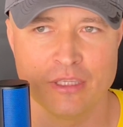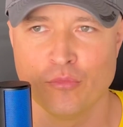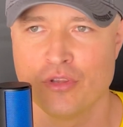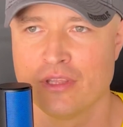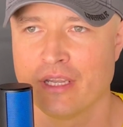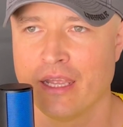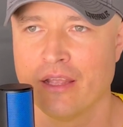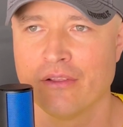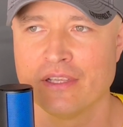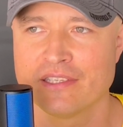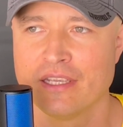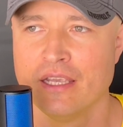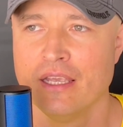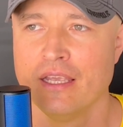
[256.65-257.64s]
Ему не
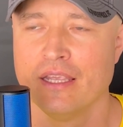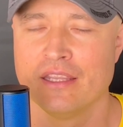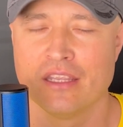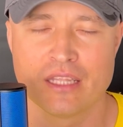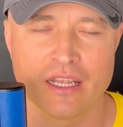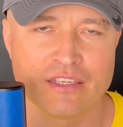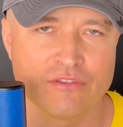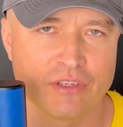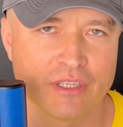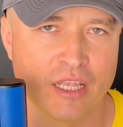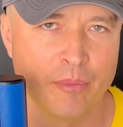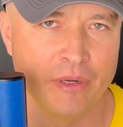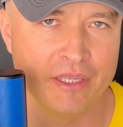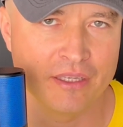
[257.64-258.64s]
нравилась не
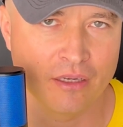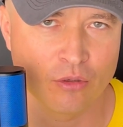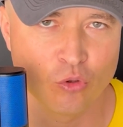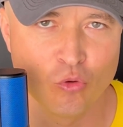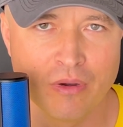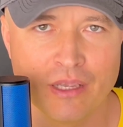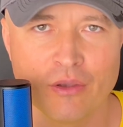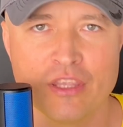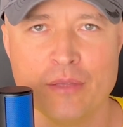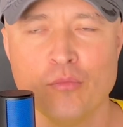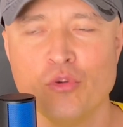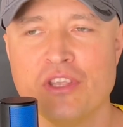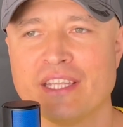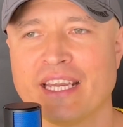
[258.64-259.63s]
трансферная политика клуба,
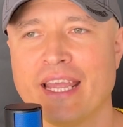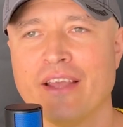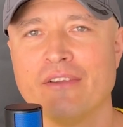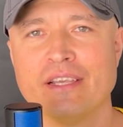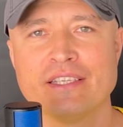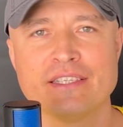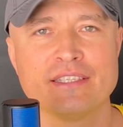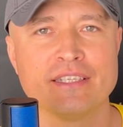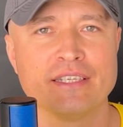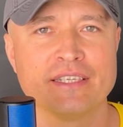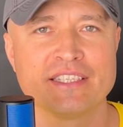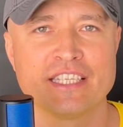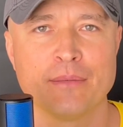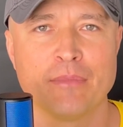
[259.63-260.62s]
ему не нравилась
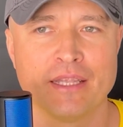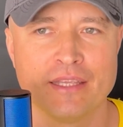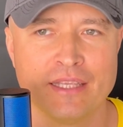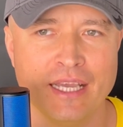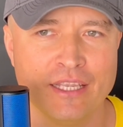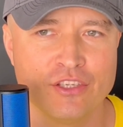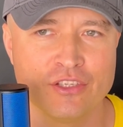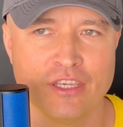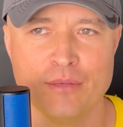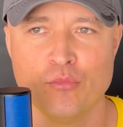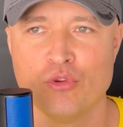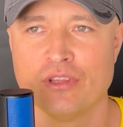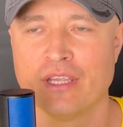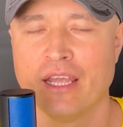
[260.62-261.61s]
э, самоотдача,
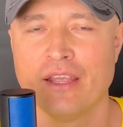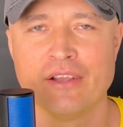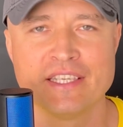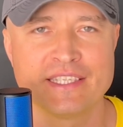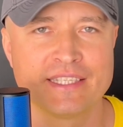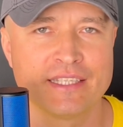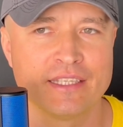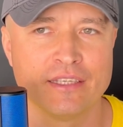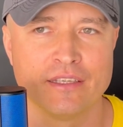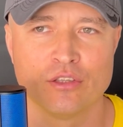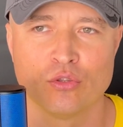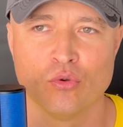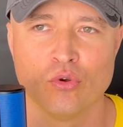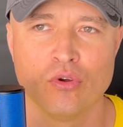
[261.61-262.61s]
ему не нравилось
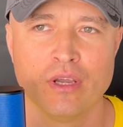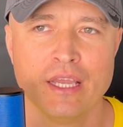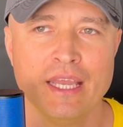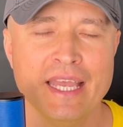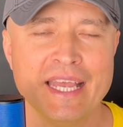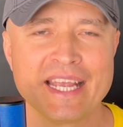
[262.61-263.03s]
э, то,